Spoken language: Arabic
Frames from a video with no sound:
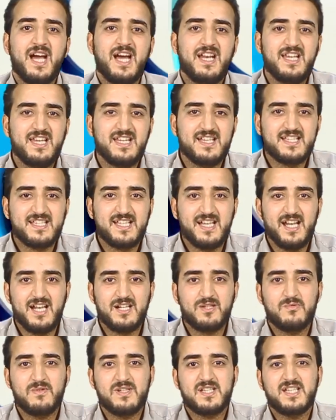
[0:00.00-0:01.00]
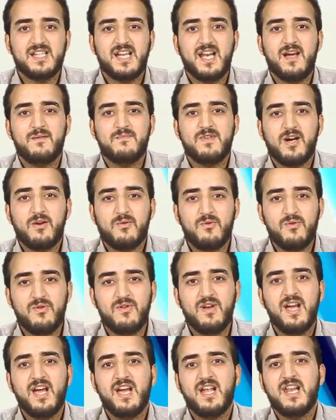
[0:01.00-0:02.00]
عليه الصلاة والسلام
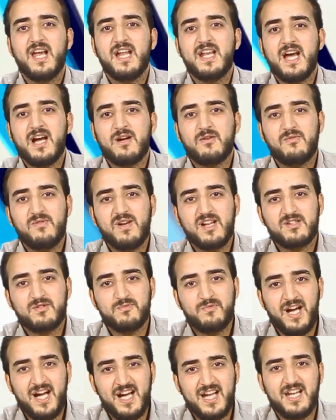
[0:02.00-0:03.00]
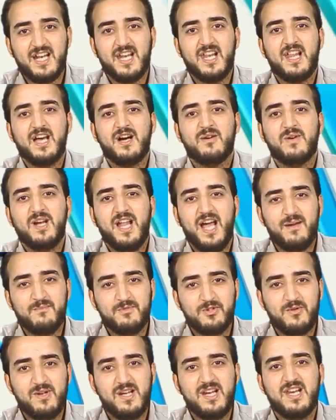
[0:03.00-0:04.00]
يقول لأن أقول سبحان الله
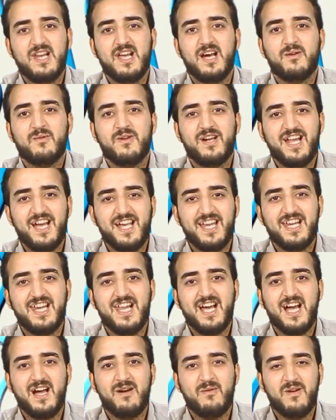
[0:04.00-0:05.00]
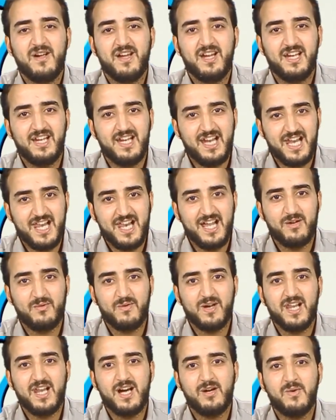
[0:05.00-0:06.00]
والحمد لله ولا إله إلا الله
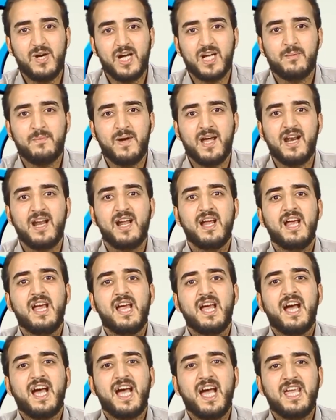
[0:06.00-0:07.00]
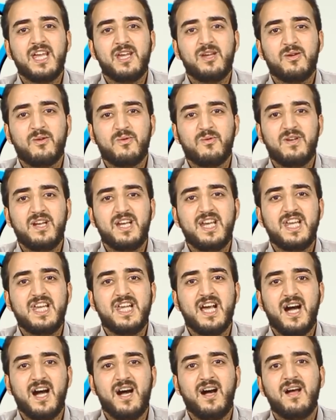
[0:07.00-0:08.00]
والله أكبر خير
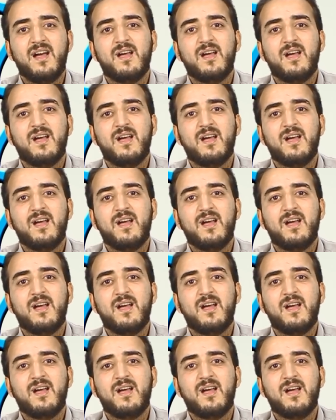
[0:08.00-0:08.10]
لي